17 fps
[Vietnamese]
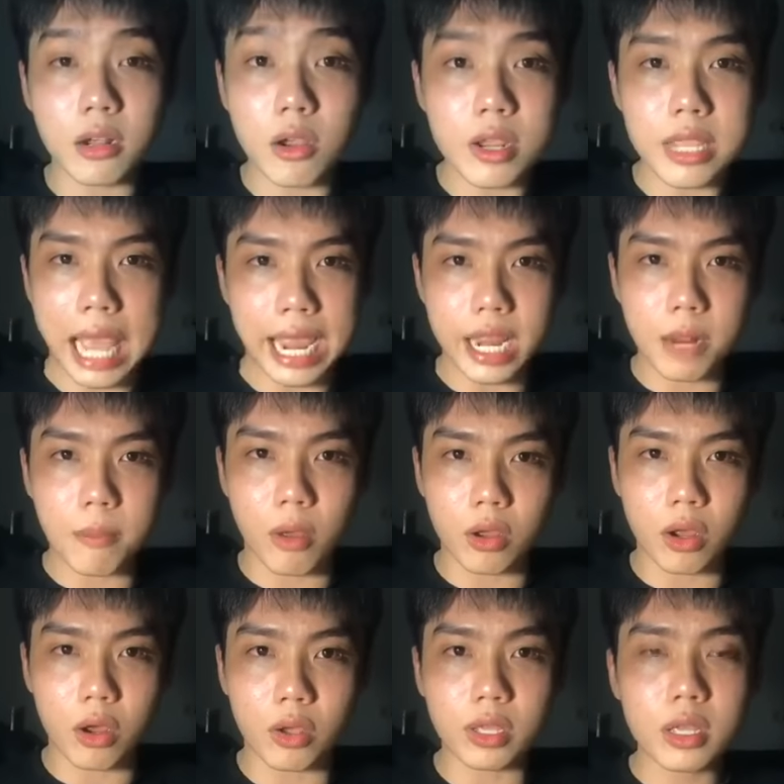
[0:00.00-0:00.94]
cứ vậy đó mọi
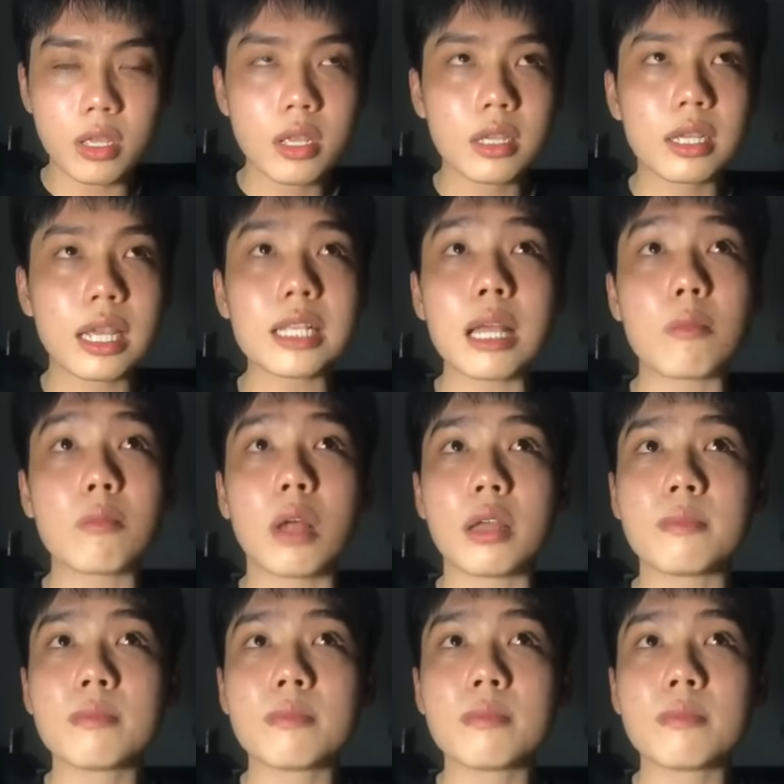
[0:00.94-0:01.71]
người cái xong rồi